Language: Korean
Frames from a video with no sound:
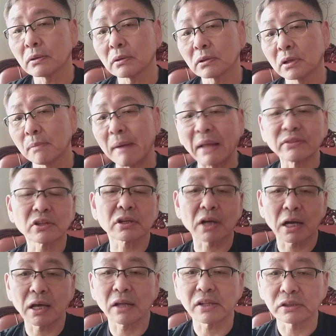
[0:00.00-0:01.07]
더 만들어
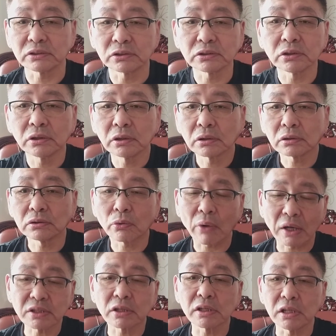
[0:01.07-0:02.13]
가야 되는 그
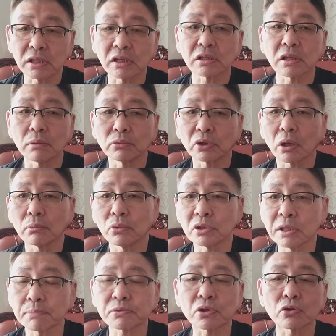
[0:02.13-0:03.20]
과정이 있기 때문에 뭐
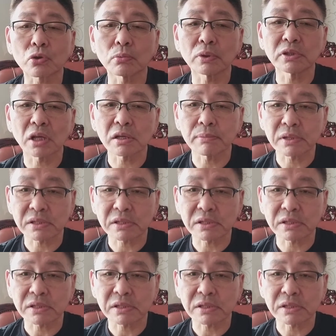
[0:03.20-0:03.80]
10전을 먼저 이번